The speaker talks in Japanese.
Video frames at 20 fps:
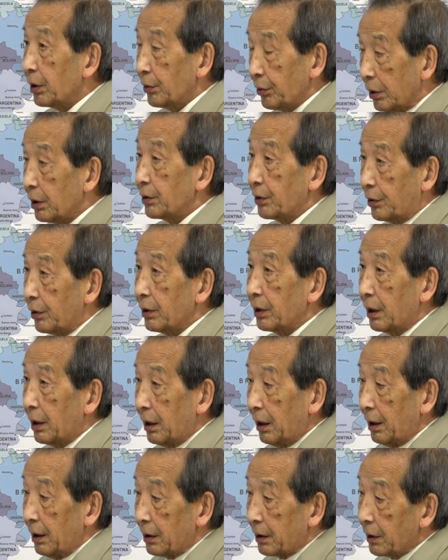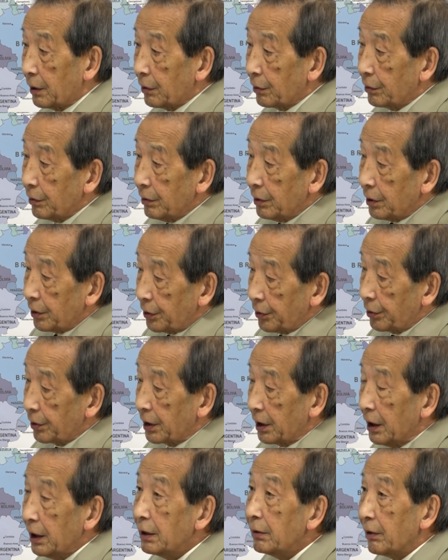くあるんですよだから結局その
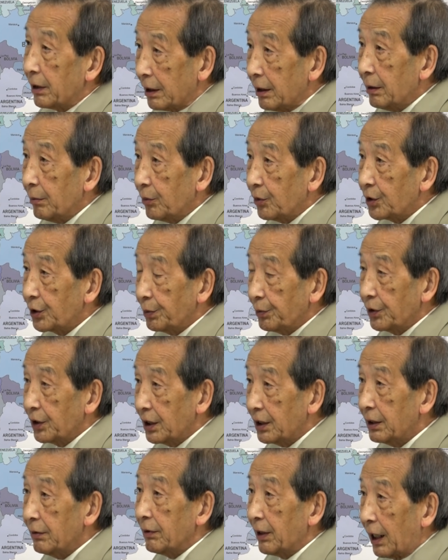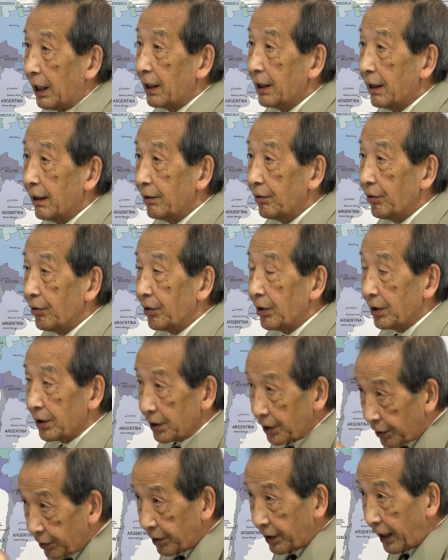時はヘリはねもういつも1機は、うん、あの
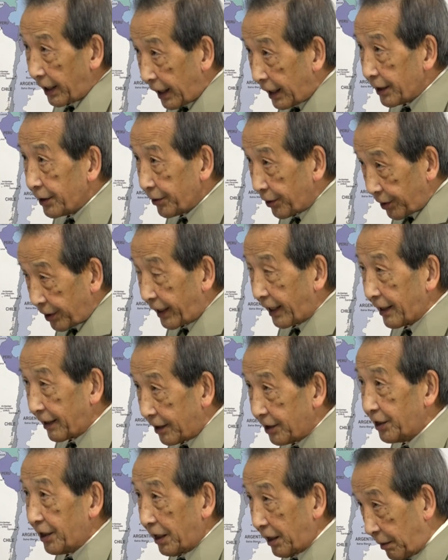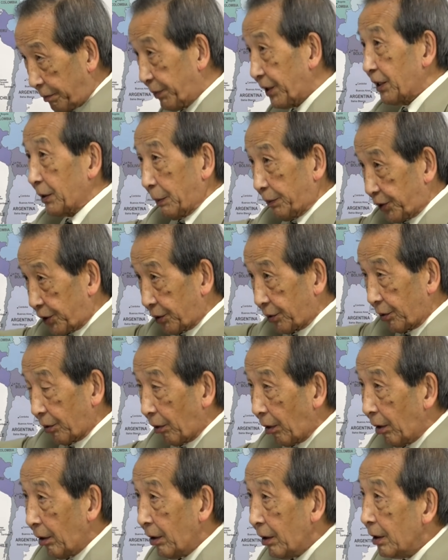すぐ出られるように待機してピックアップすると、
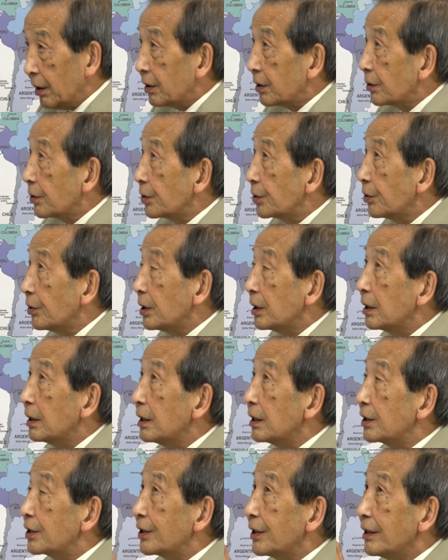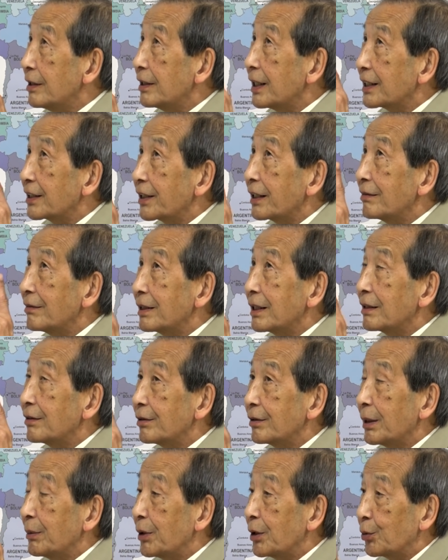うん、そうすると1機常に出され
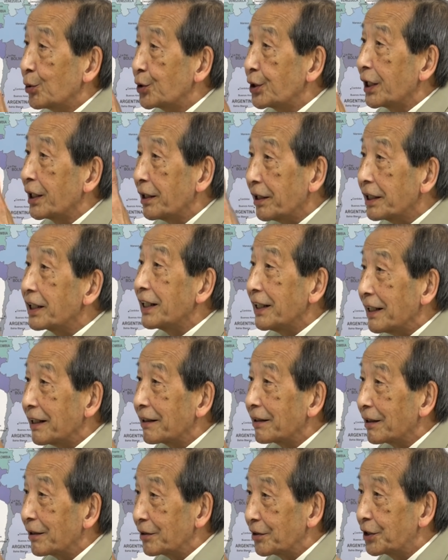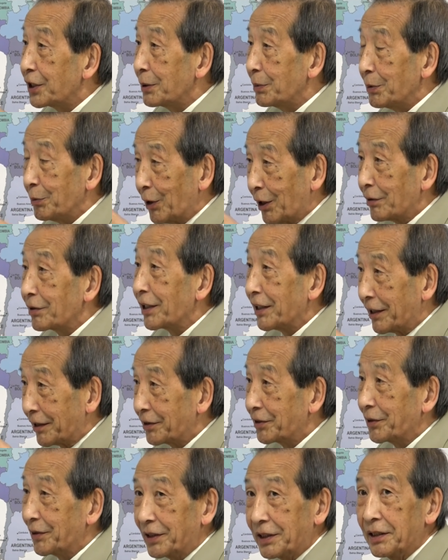るためにどうしたって2機整備もあるから
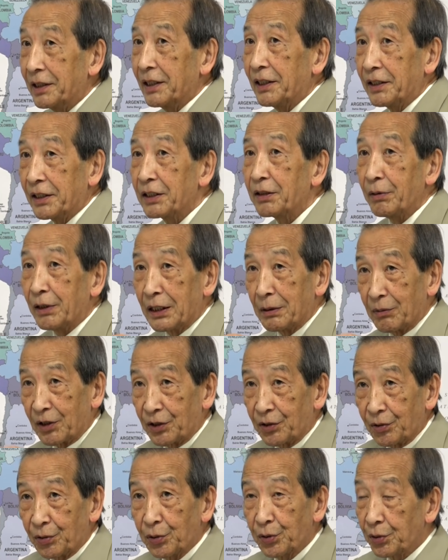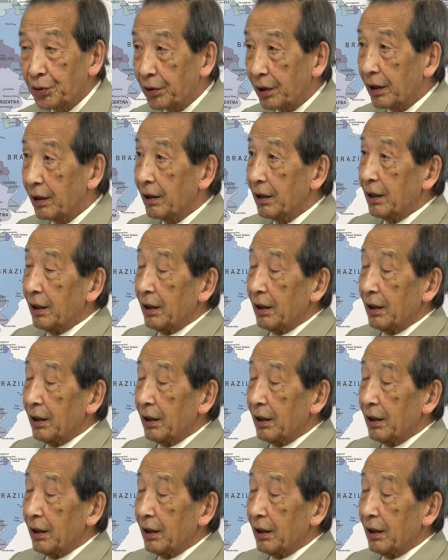常に2機は行きますとそうするとね